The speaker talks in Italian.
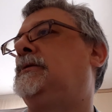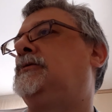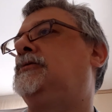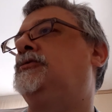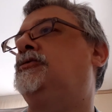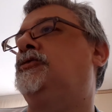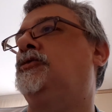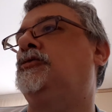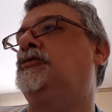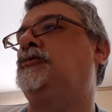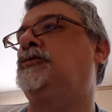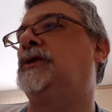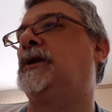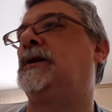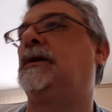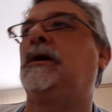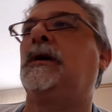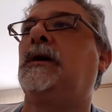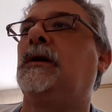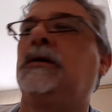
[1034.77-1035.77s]

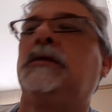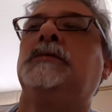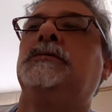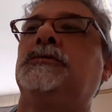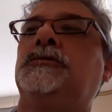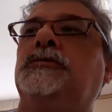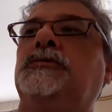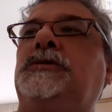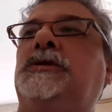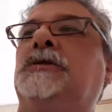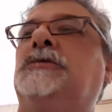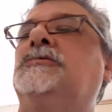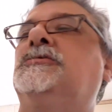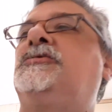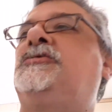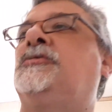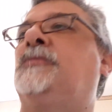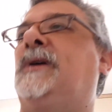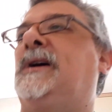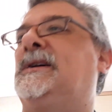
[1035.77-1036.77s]
l'usura, tutti
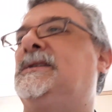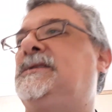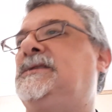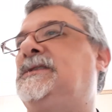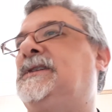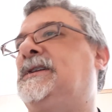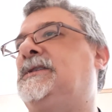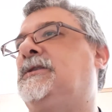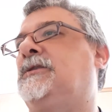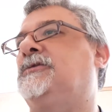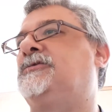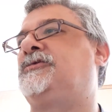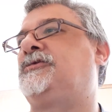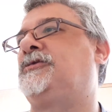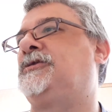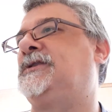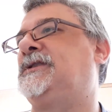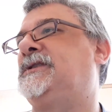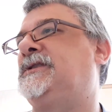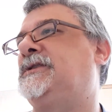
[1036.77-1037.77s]
consumati nel
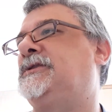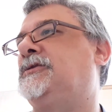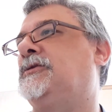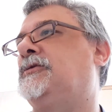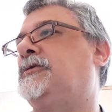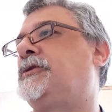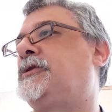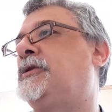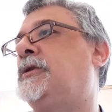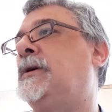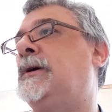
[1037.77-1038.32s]
nostro territorio.